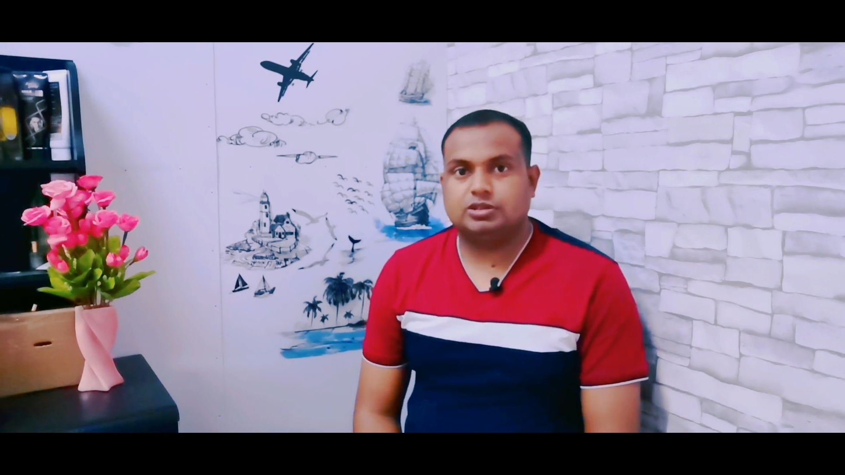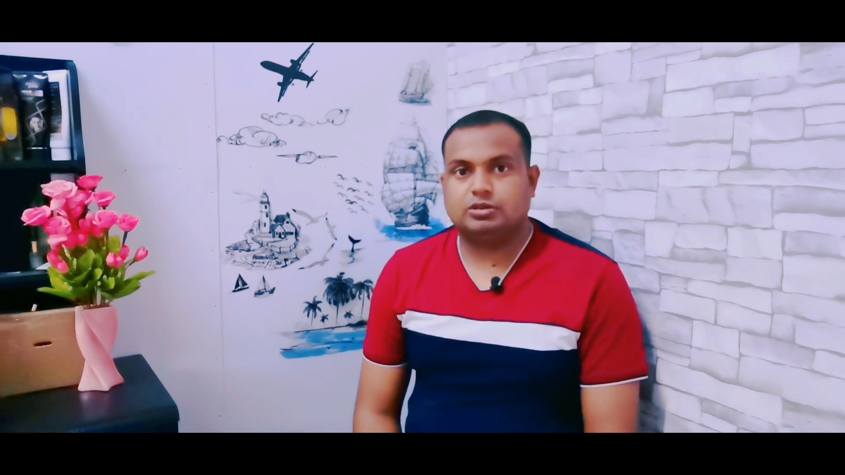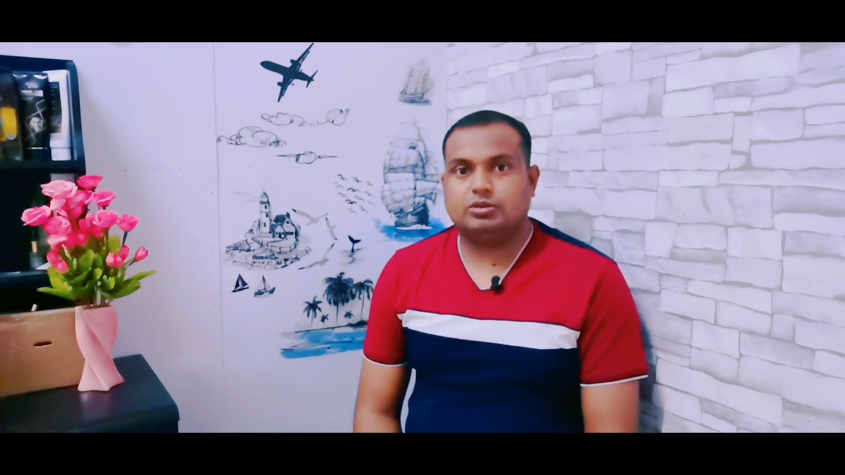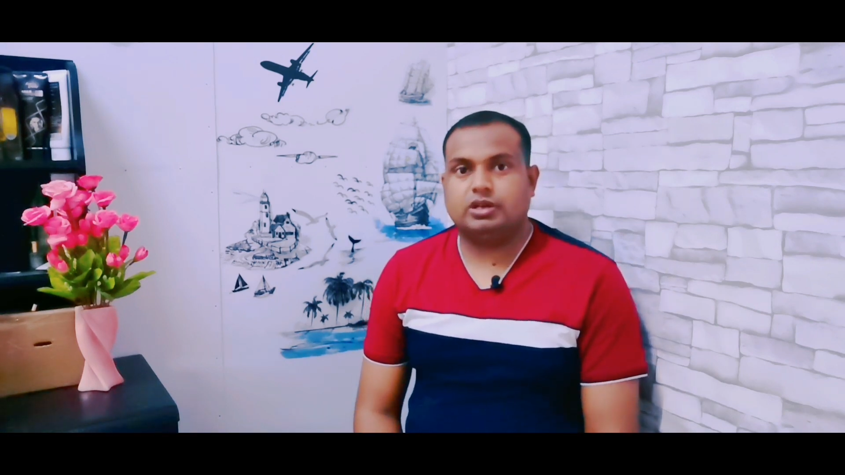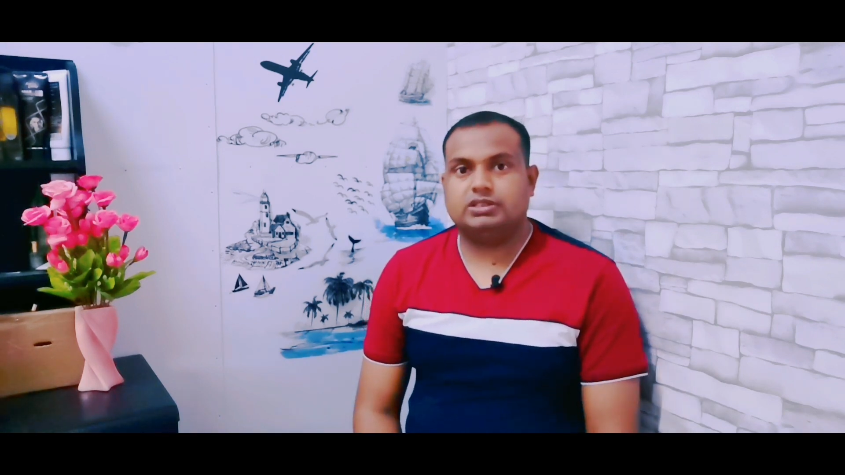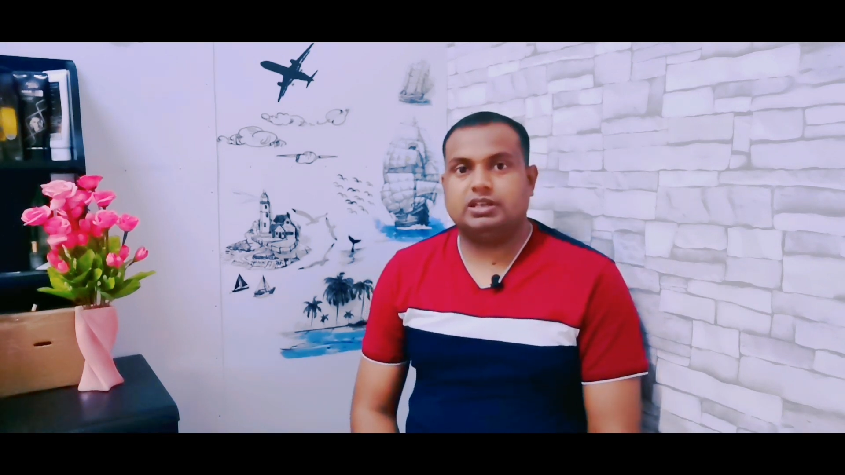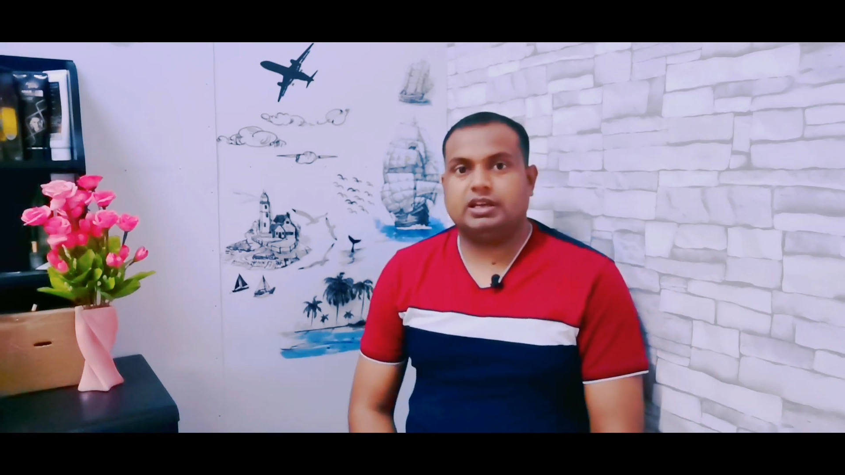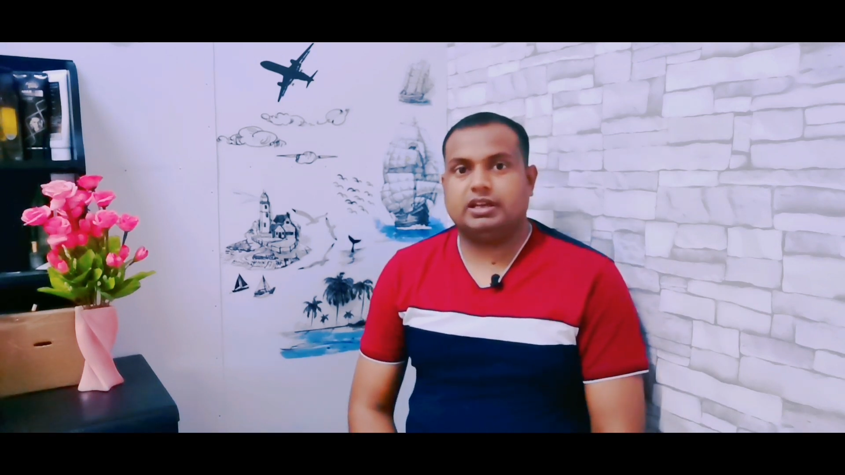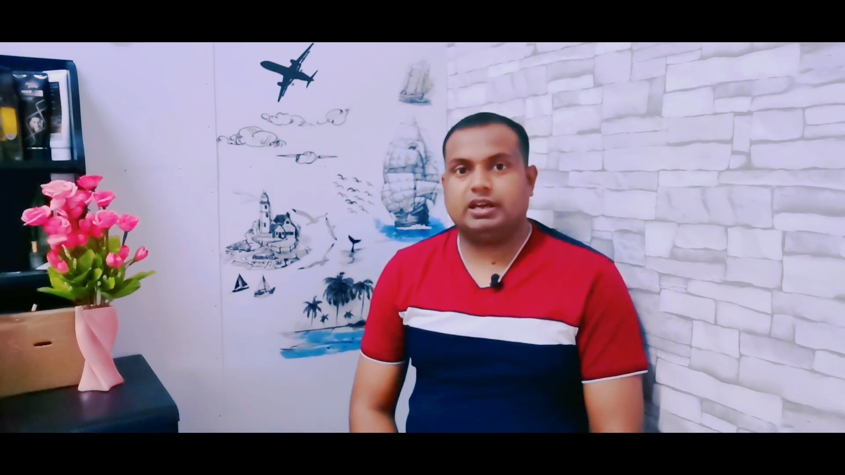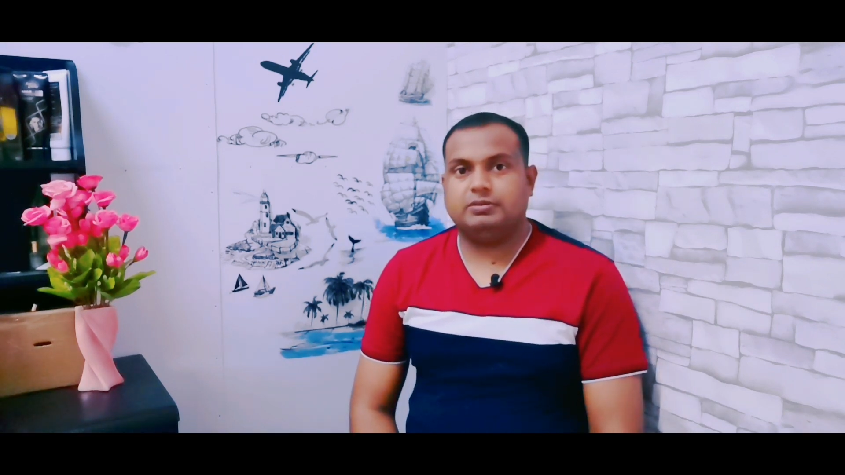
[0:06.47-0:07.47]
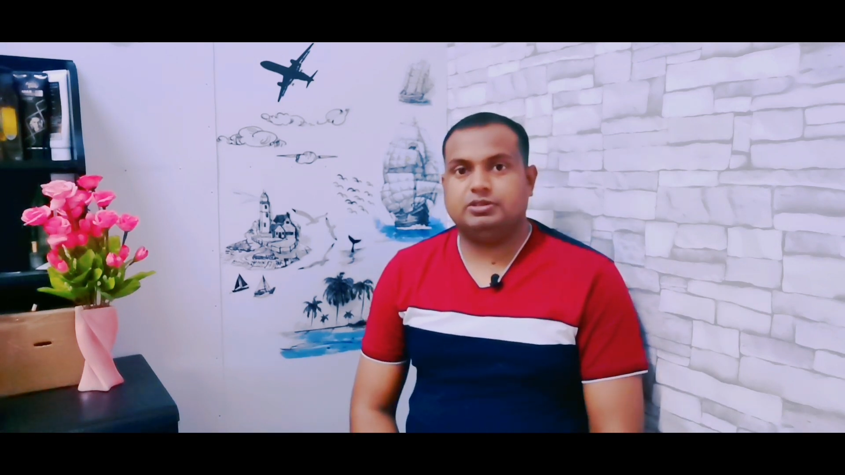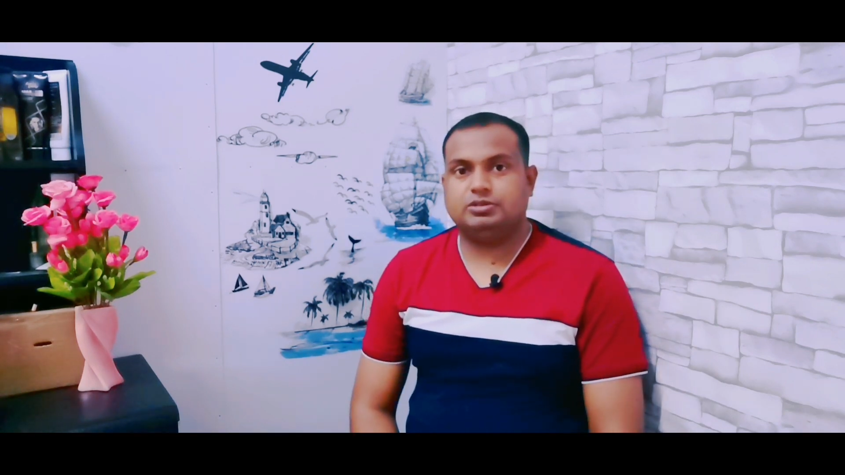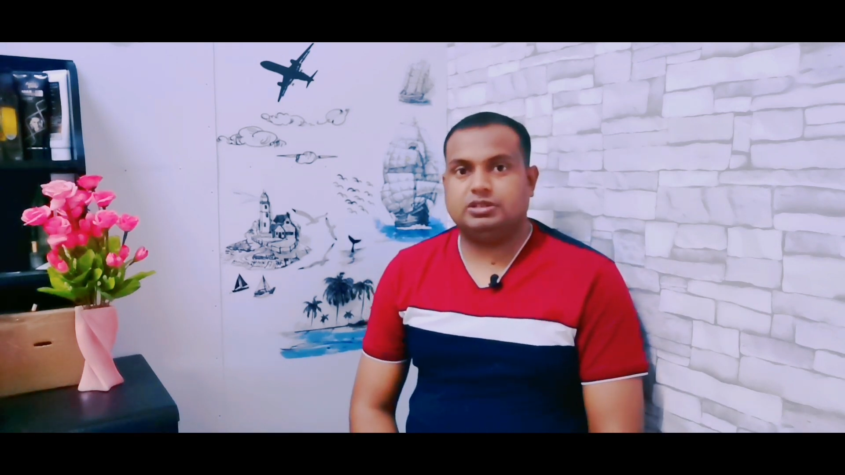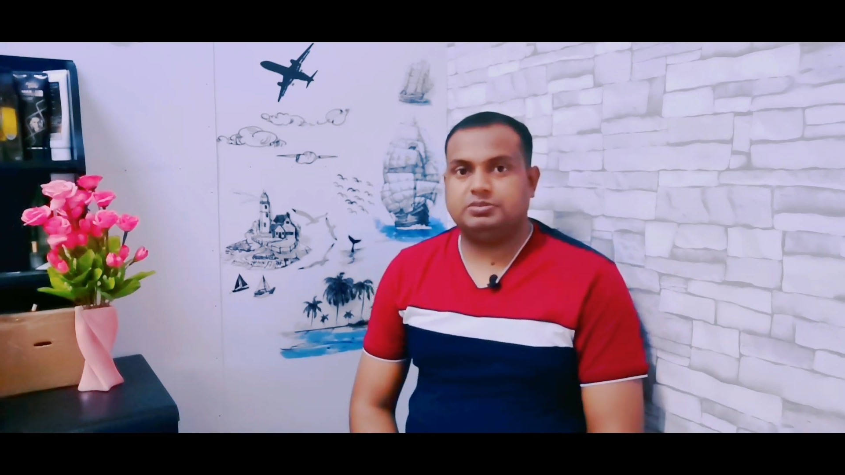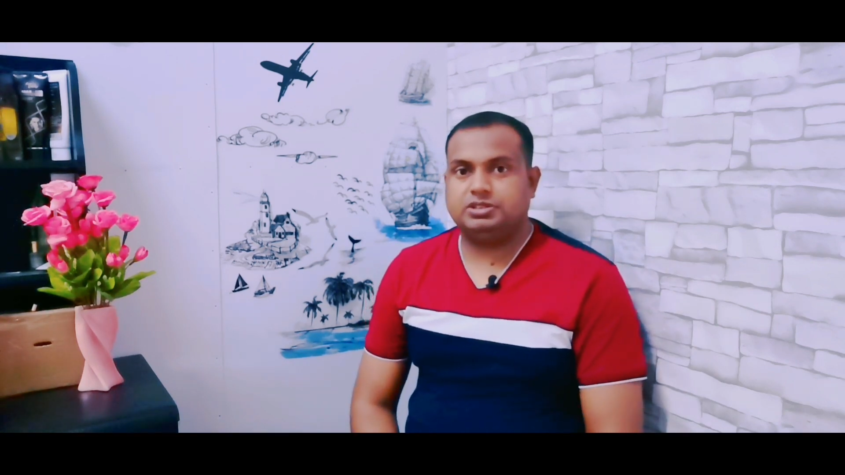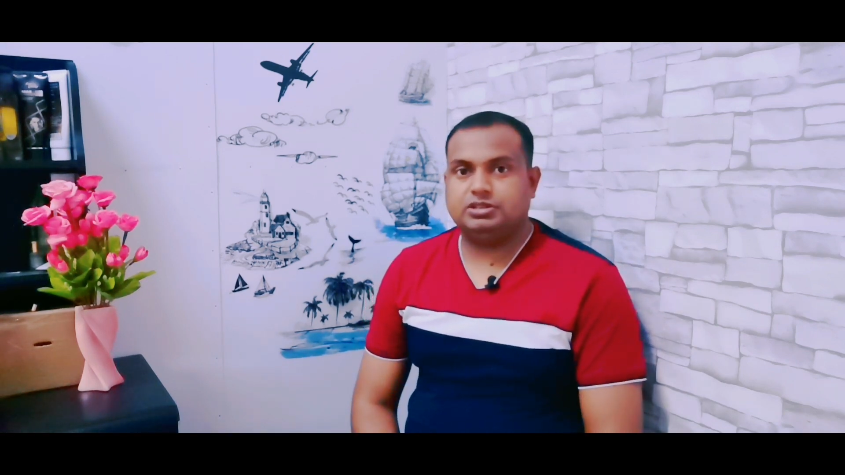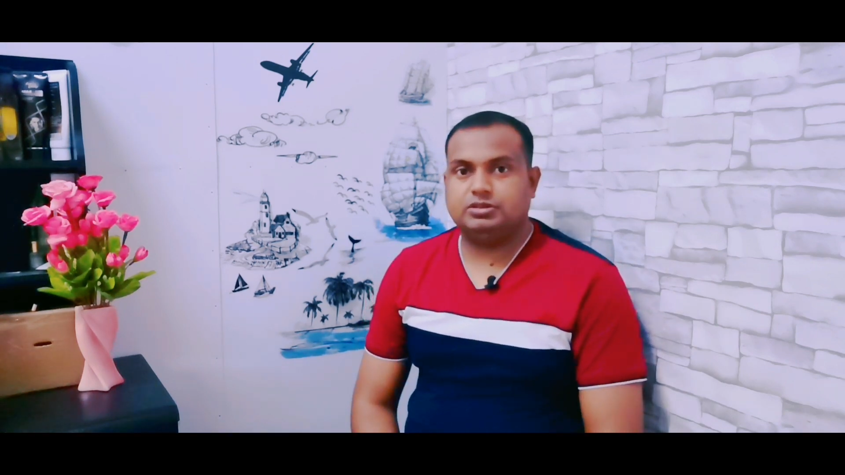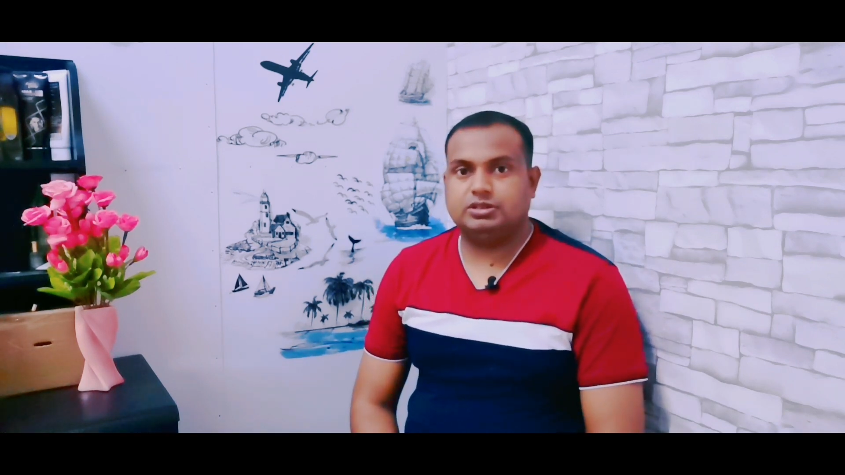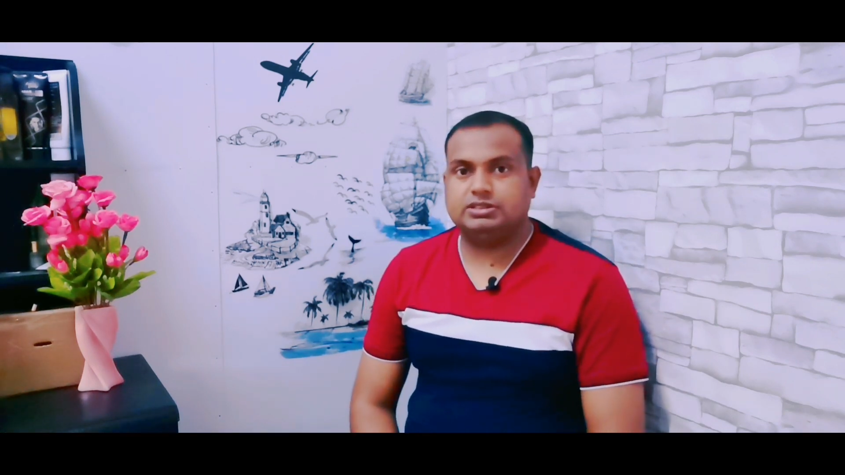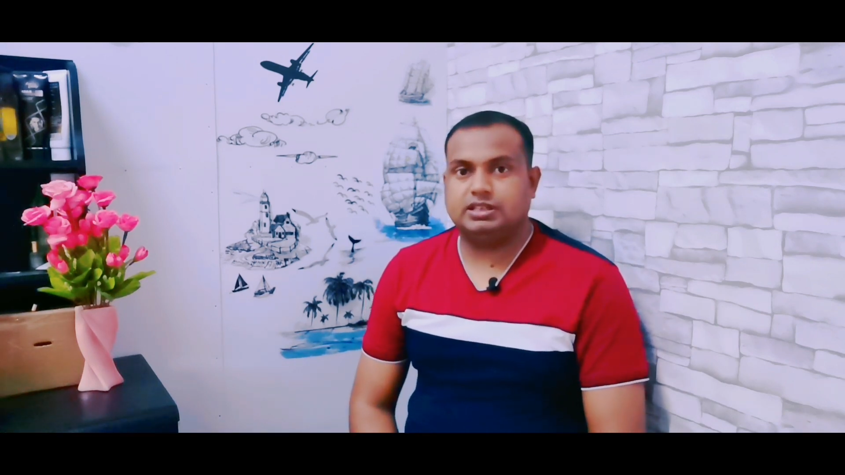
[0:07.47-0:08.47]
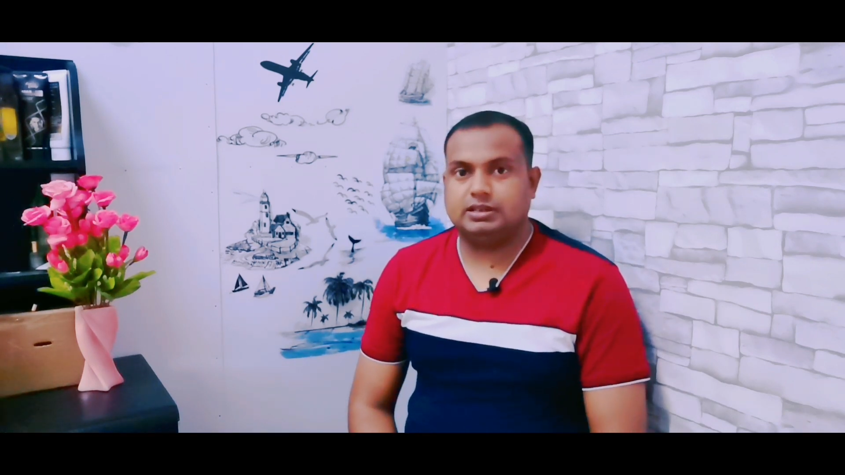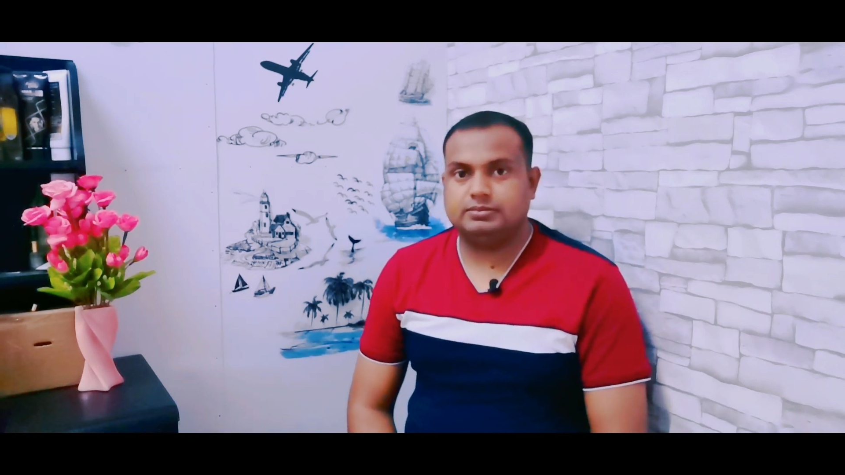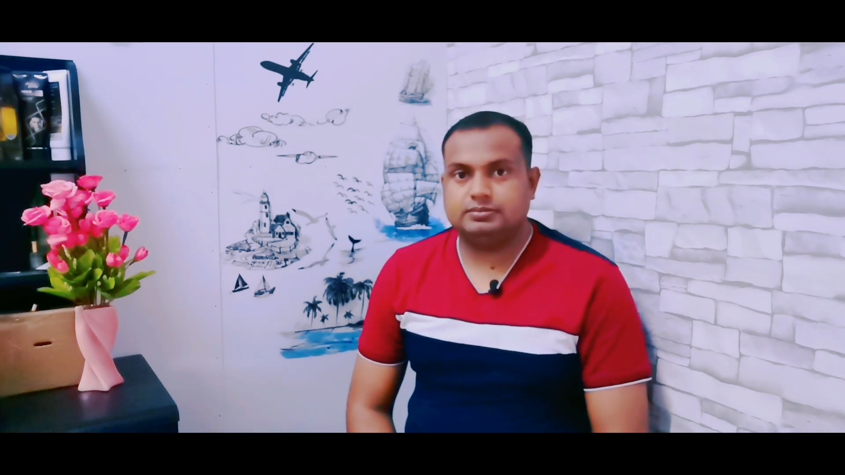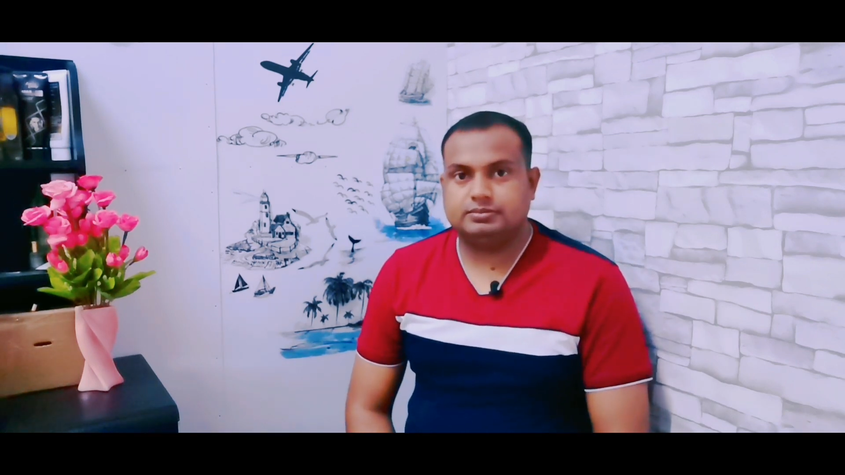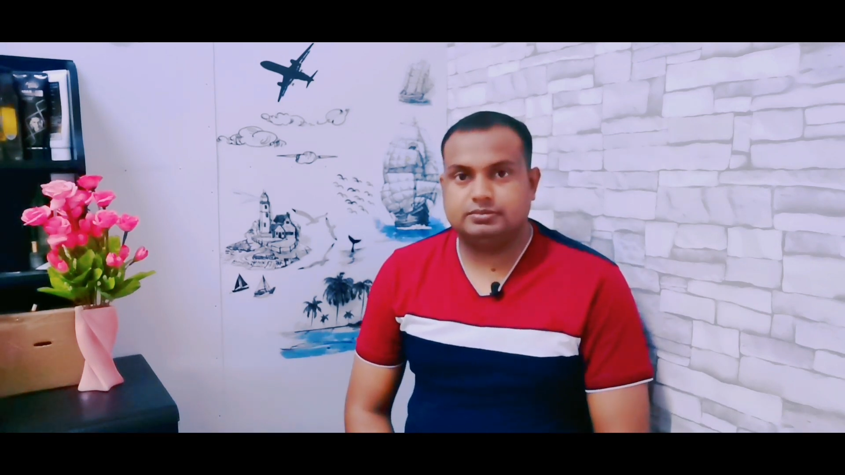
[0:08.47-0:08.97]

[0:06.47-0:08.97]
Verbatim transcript: গত কয়েকদিন আগে আমি দুইটা ভিডিও করেছিলাম